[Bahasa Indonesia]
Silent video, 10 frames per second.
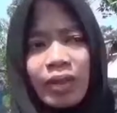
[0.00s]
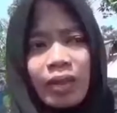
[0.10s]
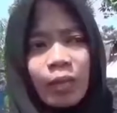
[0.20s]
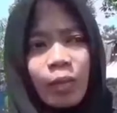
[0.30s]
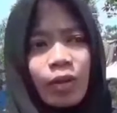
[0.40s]
banyak
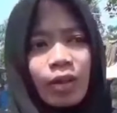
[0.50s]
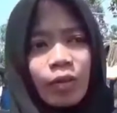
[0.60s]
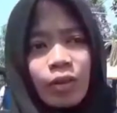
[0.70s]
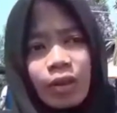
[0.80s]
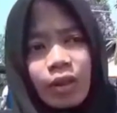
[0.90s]
laporan
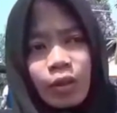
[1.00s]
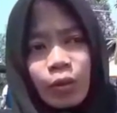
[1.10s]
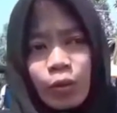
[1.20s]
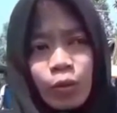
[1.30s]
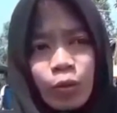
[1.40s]
juga dari
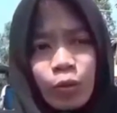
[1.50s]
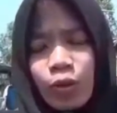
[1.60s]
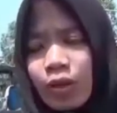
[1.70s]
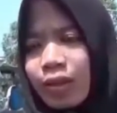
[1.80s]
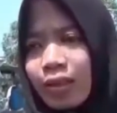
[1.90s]
dulu-dulu
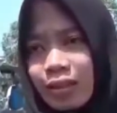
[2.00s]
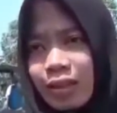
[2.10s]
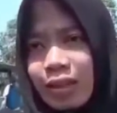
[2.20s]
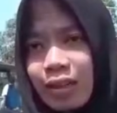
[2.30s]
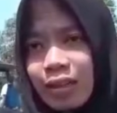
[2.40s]
juga ke
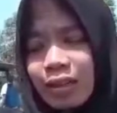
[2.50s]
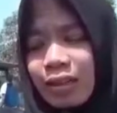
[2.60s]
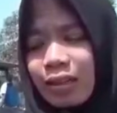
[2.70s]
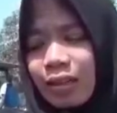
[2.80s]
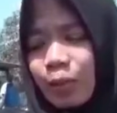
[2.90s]
desa
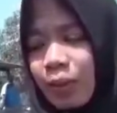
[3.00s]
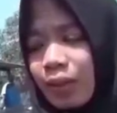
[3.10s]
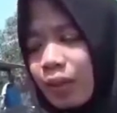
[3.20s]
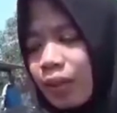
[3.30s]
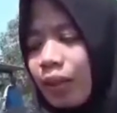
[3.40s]
dan
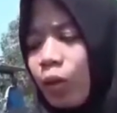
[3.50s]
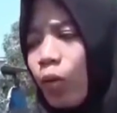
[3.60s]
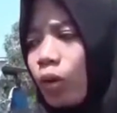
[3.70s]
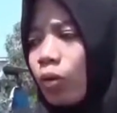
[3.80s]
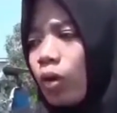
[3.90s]
sempat
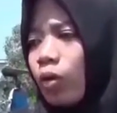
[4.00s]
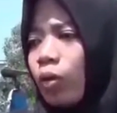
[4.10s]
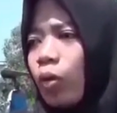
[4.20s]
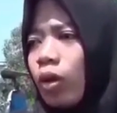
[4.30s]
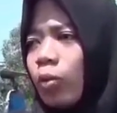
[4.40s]
waktu tahun
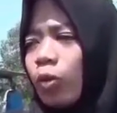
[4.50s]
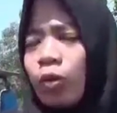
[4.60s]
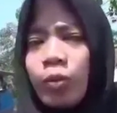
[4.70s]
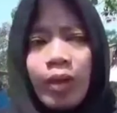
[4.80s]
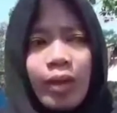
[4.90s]

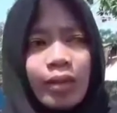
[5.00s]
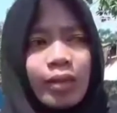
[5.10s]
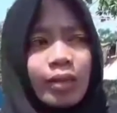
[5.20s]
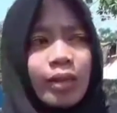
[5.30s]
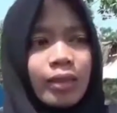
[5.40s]
2017
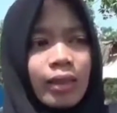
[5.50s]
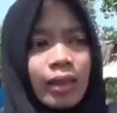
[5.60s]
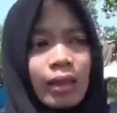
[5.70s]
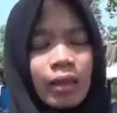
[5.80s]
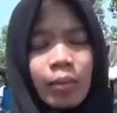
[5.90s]

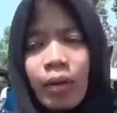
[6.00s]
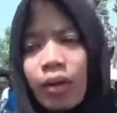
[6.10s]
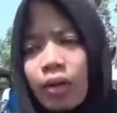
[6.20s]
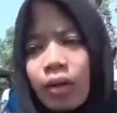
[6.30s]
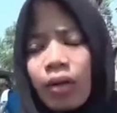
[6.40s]
desa me
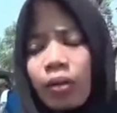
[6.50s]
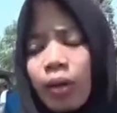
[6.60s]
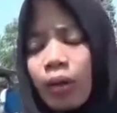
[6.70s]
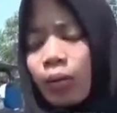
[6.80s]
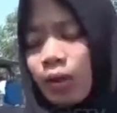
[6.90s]

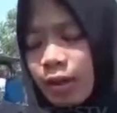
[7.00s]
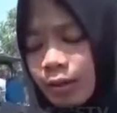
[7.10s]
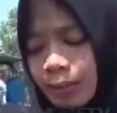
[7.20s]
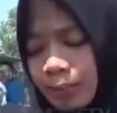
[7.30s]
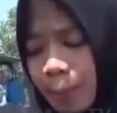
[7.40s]

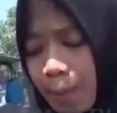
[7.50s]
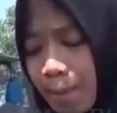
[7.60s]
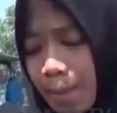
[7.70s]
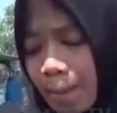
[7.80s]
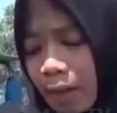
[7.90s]
melakukan
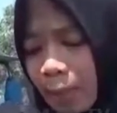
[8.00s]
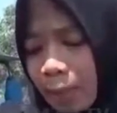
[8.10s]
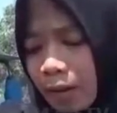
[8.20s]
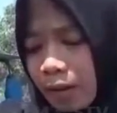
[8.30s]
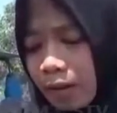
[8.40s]

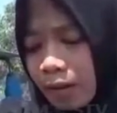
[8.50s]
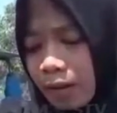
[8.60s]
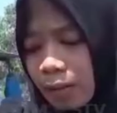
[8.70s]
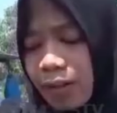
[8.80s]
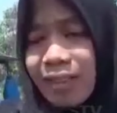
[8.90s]
e,
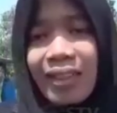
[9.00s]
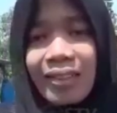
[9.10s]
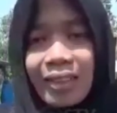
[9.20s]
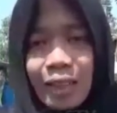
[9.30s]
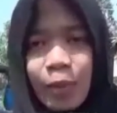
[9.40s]
berita
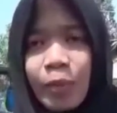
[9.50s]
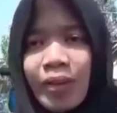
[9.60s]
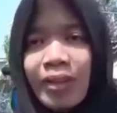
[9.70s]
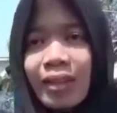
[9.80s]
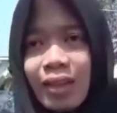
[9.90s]
acara
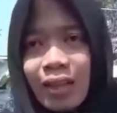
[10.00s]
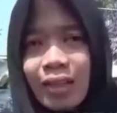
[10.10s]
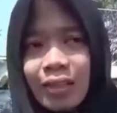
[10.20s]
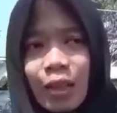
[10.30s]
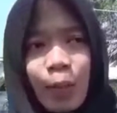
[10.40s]

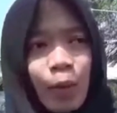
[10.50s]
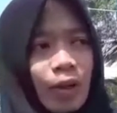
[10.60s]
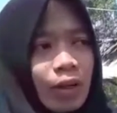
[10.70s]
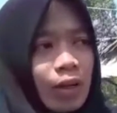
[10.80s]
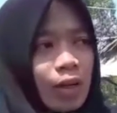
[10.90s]
pemberhentian sampai
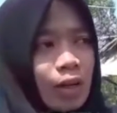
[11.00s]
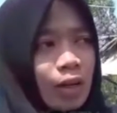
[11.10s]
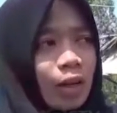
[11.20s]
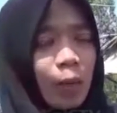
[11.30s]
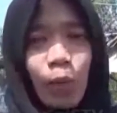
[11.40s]
warga
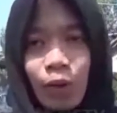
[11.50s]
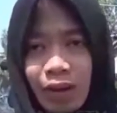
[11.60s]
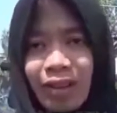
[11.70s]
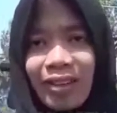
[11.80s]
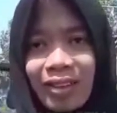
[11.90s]
ngamuk
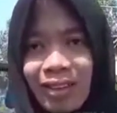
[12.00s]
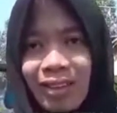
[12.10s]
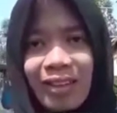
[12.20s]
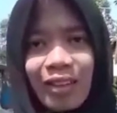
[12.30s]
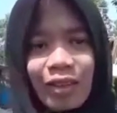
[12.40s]
ya
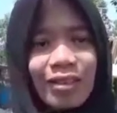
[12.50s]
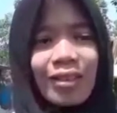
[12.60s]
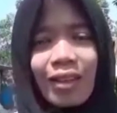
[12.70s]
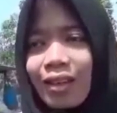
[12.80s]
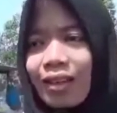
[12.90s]
karena
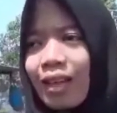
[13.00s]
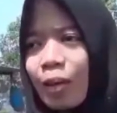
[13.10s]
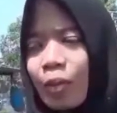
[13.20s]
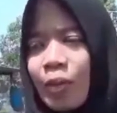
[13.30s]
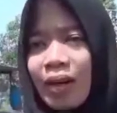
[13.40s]
kesal
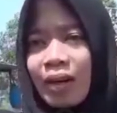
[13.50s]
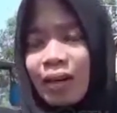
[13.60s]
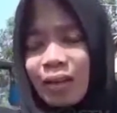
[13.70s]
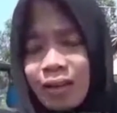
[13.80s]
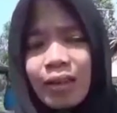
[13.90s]
dengan pembakaran
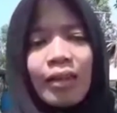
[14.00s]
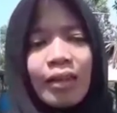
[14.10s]
aki